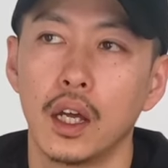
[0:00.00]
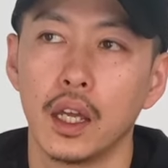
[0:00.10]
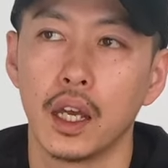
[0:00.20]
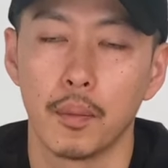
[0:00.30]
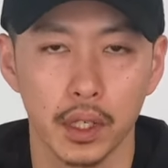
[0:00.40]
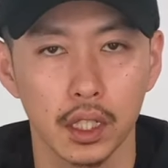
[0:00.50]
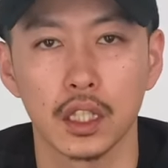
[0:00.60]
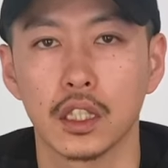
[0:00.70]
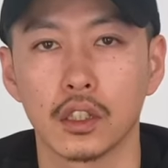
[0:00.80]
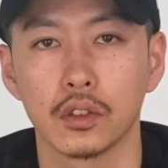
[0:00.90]
えー、アメリカ
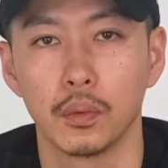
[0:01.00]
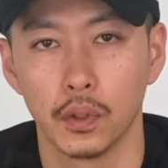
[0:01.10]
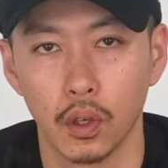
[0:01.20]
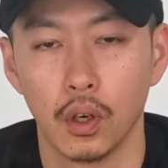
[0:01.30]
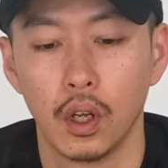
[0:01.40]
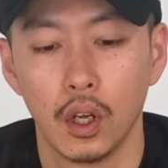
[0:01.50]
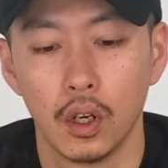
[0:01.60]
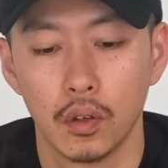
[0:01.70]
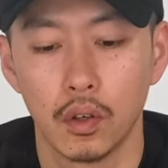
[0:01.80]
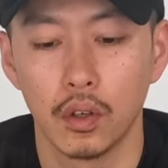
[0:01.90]
規格のもの
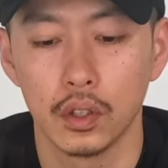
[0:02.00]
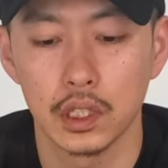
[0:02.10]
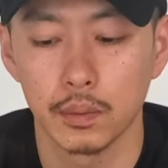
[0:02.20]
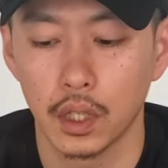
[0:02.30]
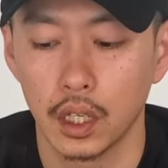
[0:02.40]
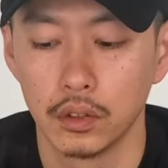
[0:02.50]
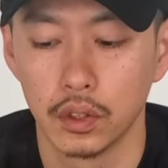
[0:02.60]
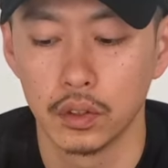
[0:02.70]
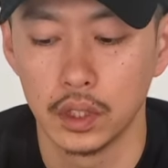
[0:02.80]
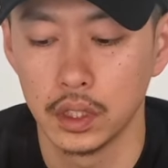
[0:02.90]
をいつも買う
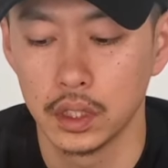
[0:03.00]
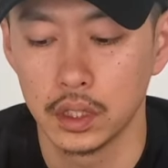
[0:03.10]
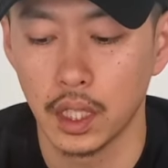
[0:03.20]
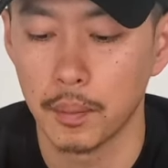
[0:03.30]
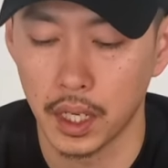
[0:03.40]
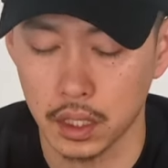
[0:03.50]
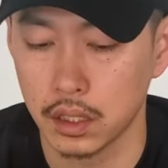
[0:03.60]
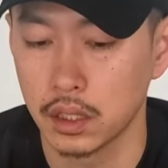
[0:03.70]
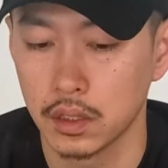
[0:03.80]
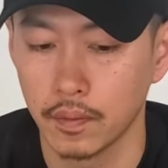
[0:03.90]
ようにしてま
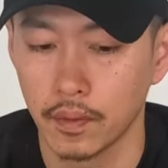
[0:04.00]
す。